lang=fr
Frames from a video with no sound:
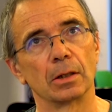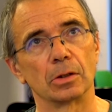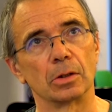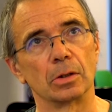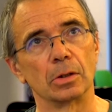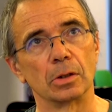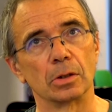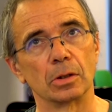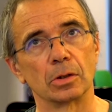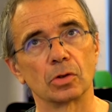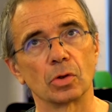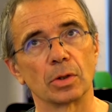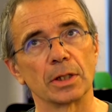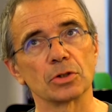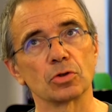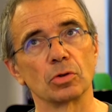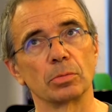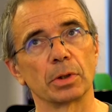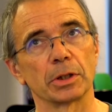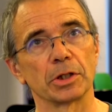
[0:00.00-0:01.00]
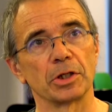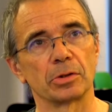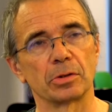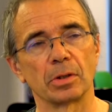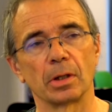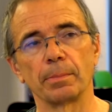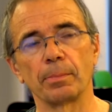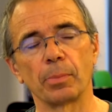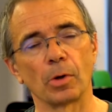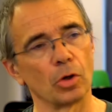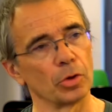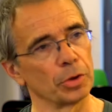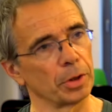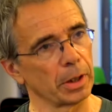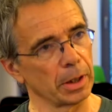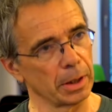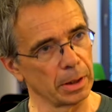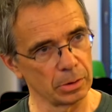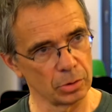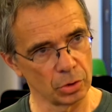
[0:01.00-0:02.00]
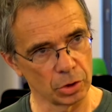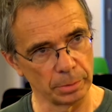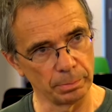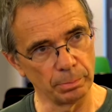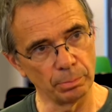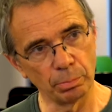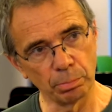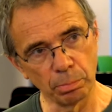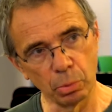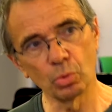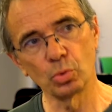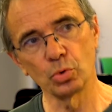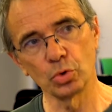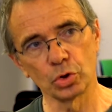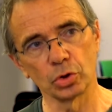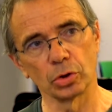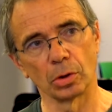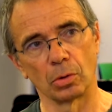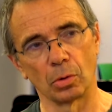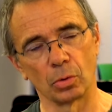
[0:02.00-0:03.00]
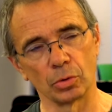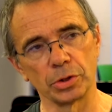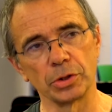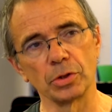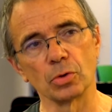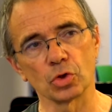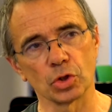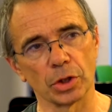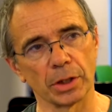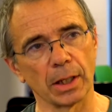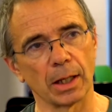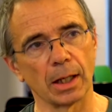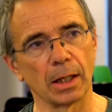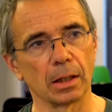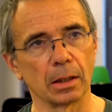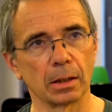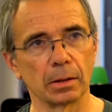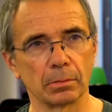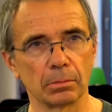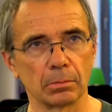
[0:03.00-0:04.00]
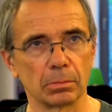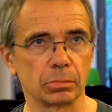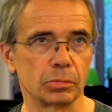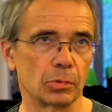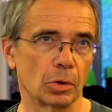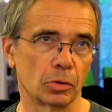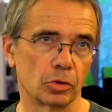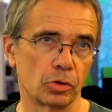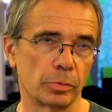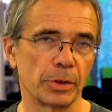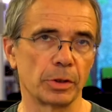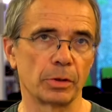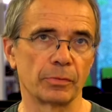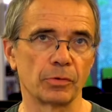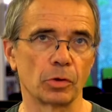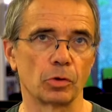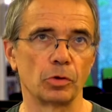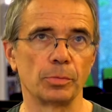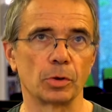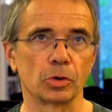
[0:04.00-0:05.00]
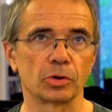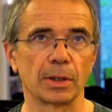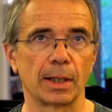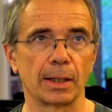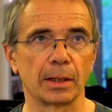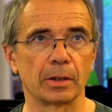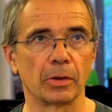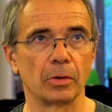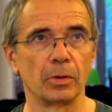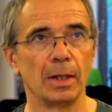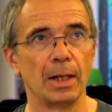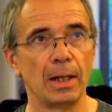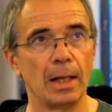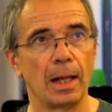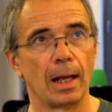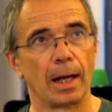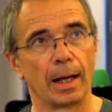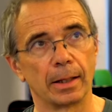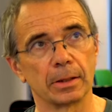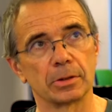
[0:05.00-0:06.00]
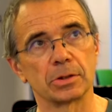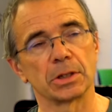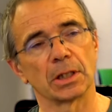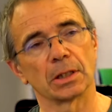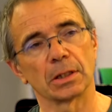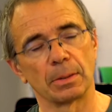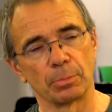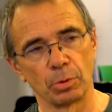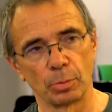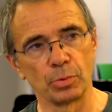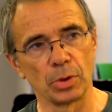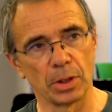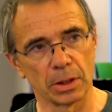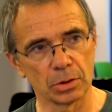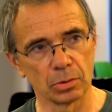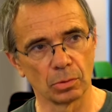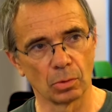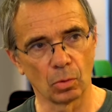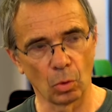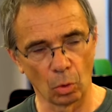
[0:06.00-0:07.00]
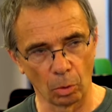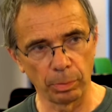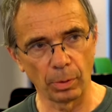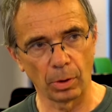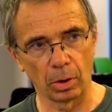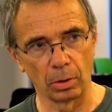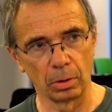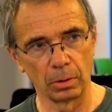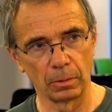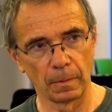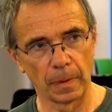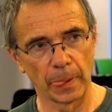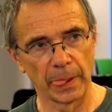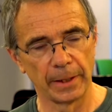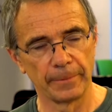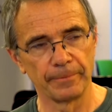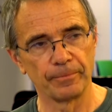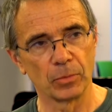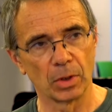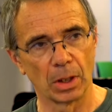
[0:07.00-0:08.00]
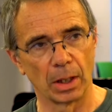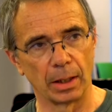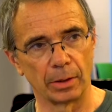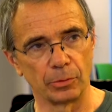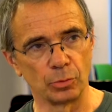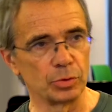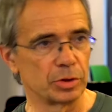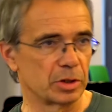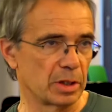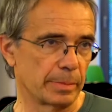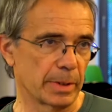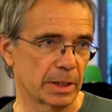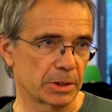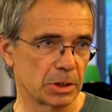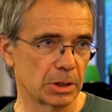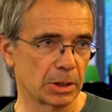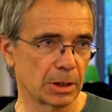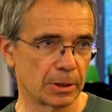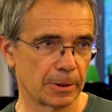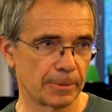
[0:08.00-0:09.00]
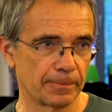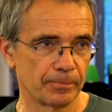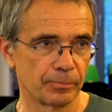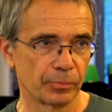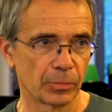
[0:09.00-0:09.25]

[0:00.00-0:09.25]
euh, que la sobriété prendrait chez beaucoup de gens. On dit en général, dans le domaine environnemental, qu'un tiers de la population comprend une thématique,